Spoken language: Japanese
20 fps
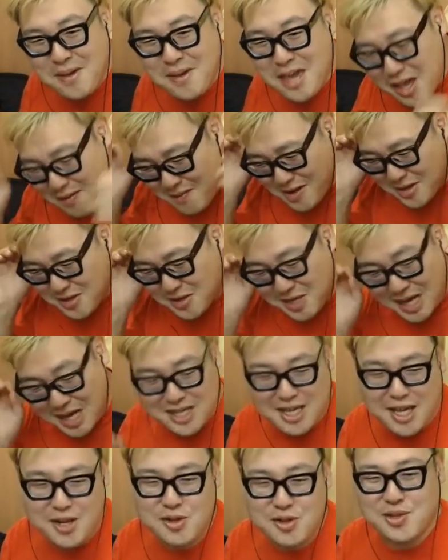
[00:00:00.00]
迷惑
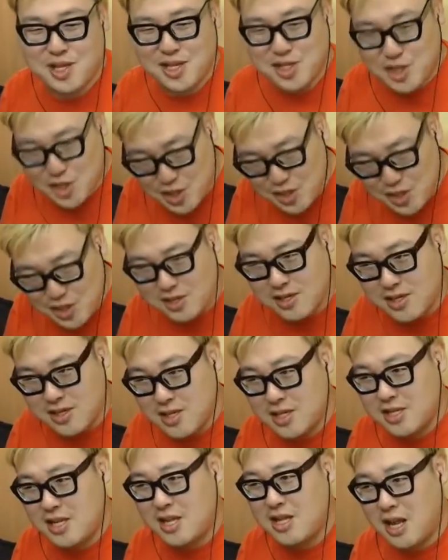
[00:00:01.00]
かけるんです。
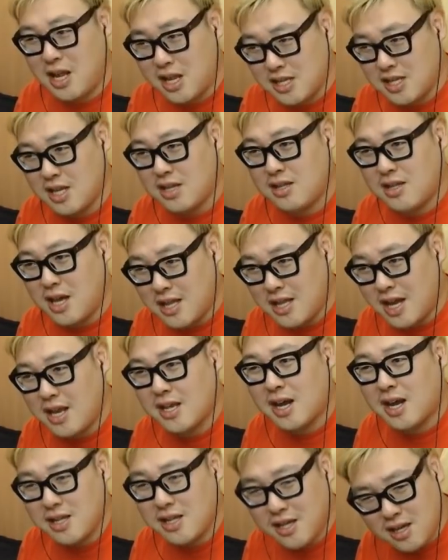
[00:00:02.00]
生きてたら絶対
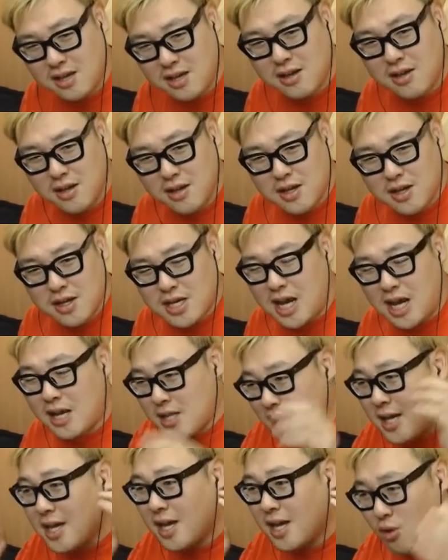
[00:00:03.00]
誰かに。いや、
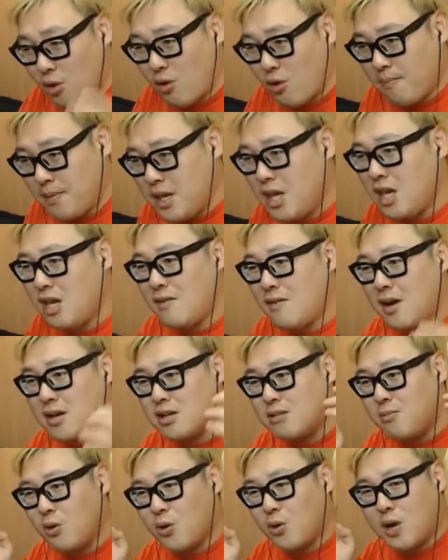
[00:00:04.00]
だけど、迷
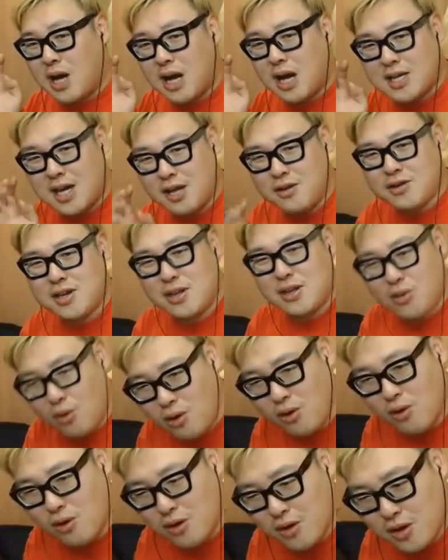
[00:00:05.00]
惑もかけるけ
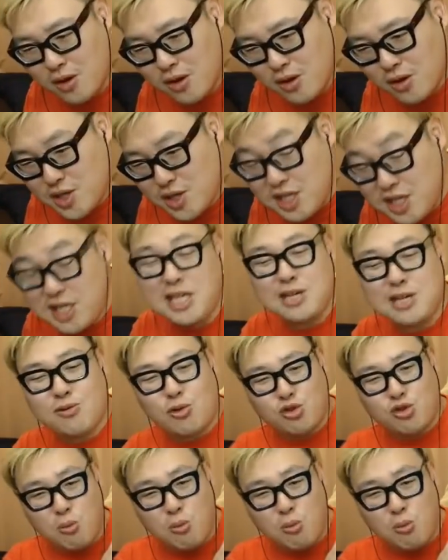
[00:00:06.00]
ど、いいこ